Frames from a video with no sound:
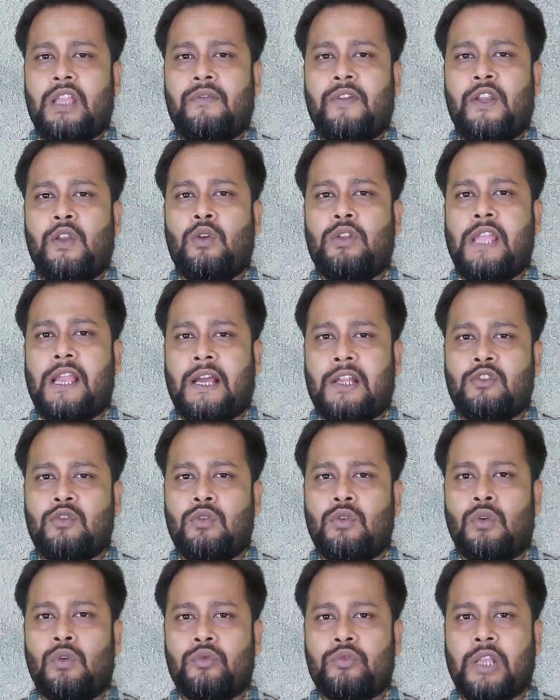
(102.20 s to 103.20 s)
আরও অনেক ভিডিও দেখার
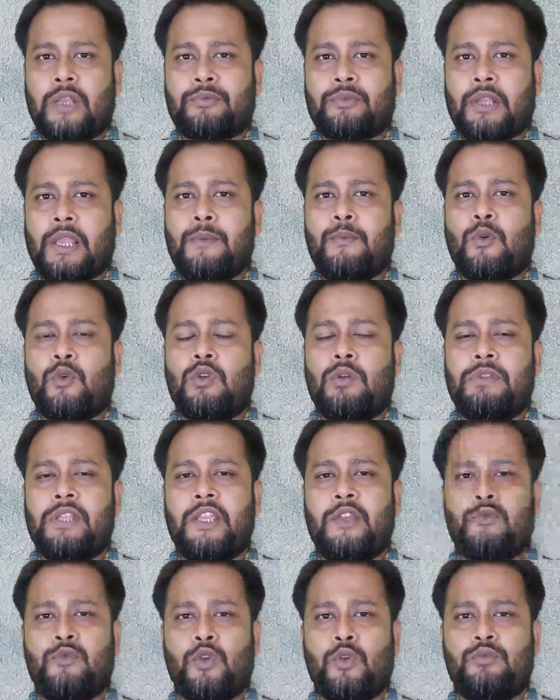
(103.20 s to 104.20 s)
জন্য সাবস্ক্রাইব করুন
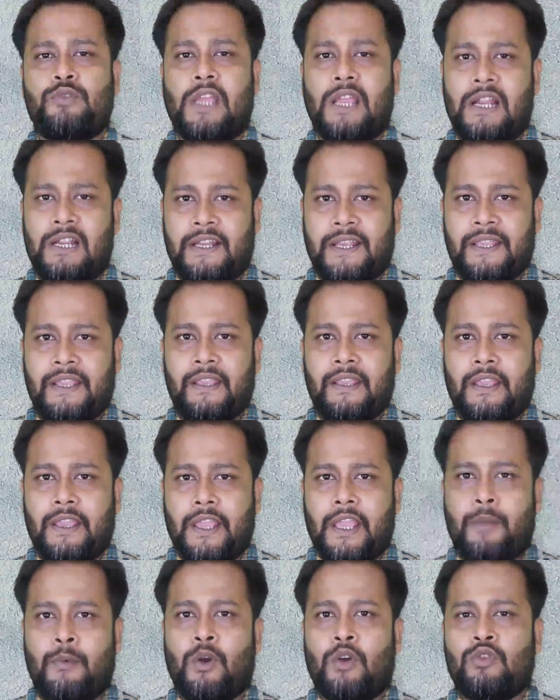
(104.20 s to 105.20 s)
আমাদের ইউটিউব চ্যানেলটি
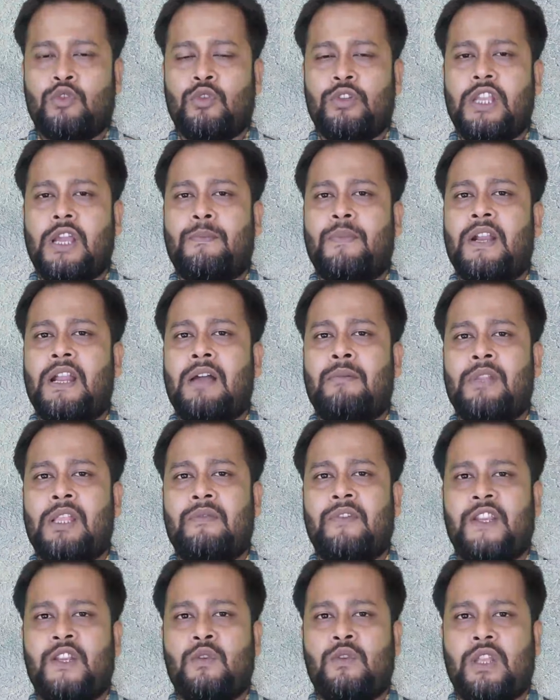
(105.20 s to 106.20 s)
এবং যদি আপনারা
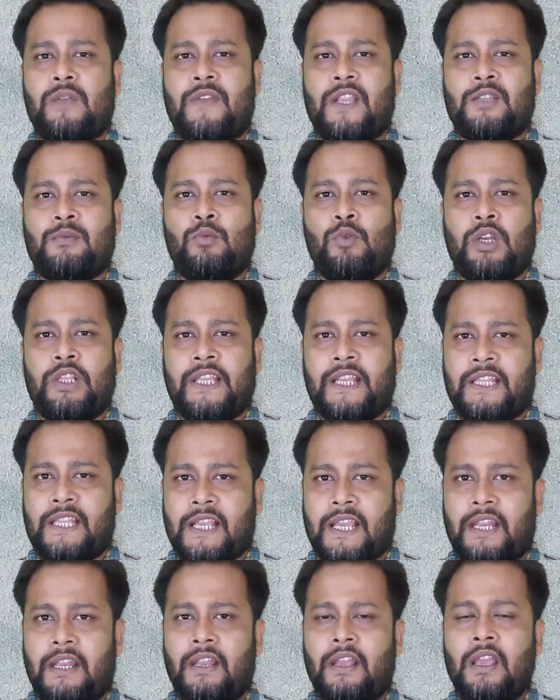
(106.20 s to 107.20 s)
আমাদের ভিডিওটি ফেসবুকে
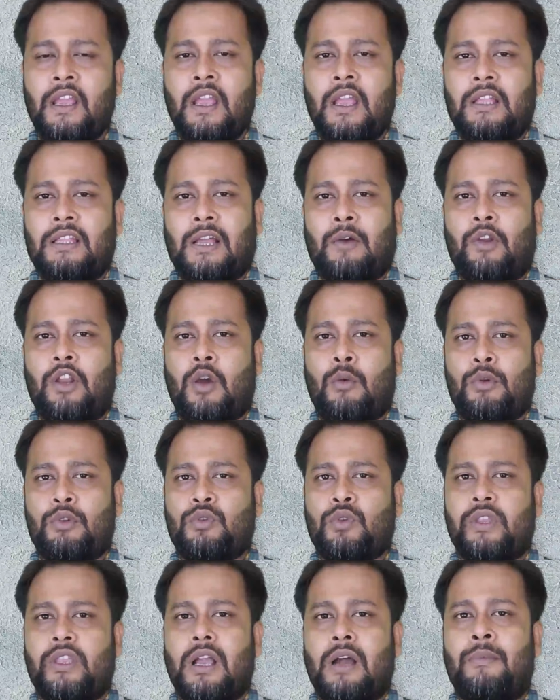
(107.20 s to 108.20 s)
দেখে থাকেন তাহলে
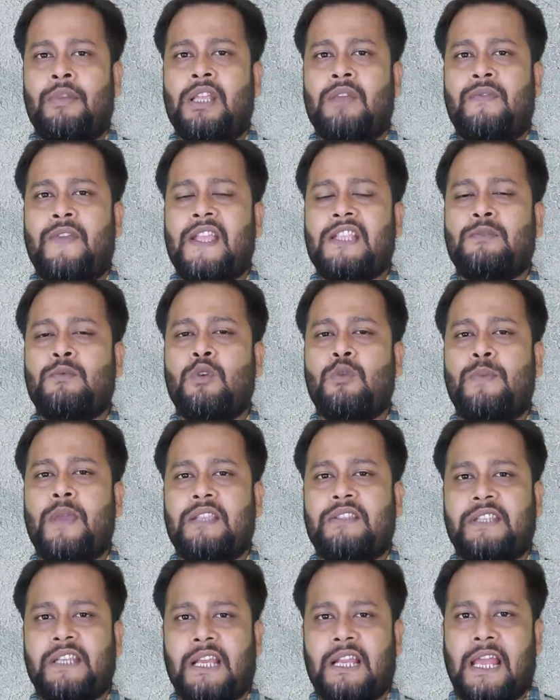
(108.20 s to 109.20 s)
অবশ্যই আমাদের ফেসবুক
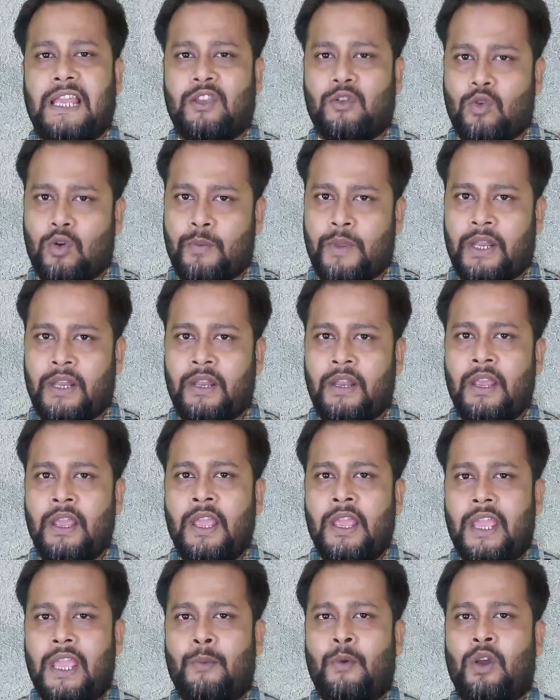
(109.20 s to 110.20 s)
পেজটিকে লাইক করবেন
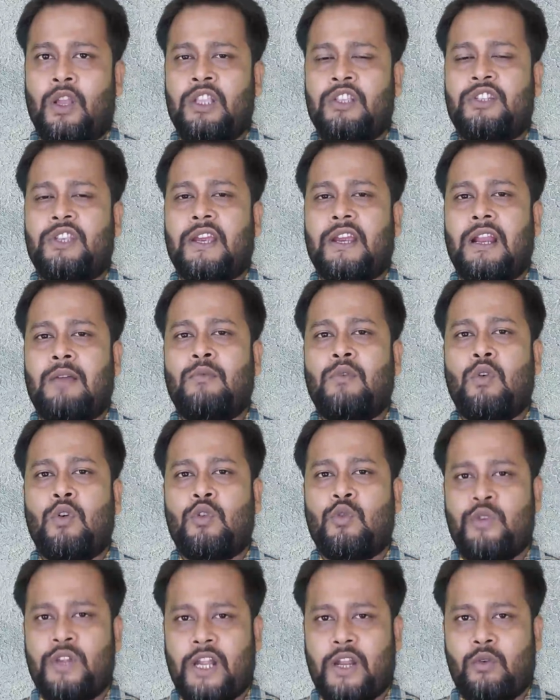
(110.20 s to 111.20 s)
এবং ইনস্টাগ্রাম ও
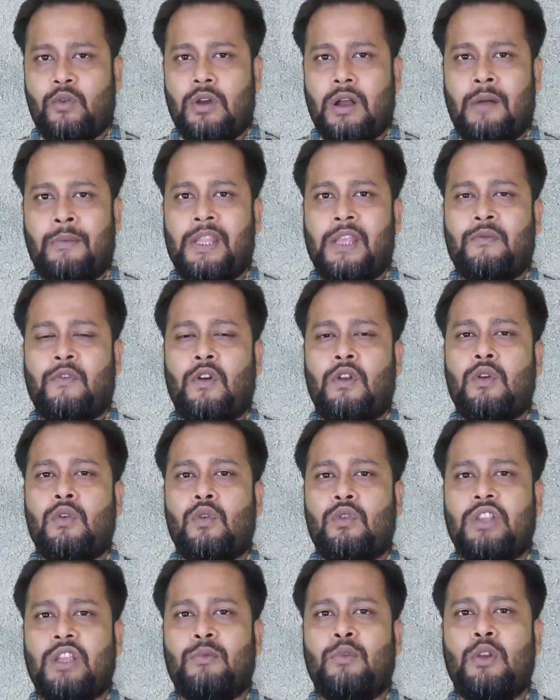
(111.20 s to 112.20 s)
টুইটারেও আমাদের ফলো
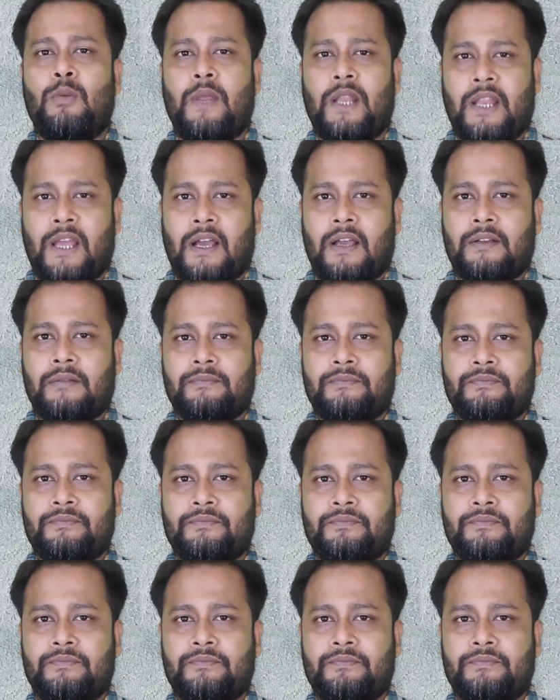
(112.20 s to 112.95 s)
করতে ভুলবেন না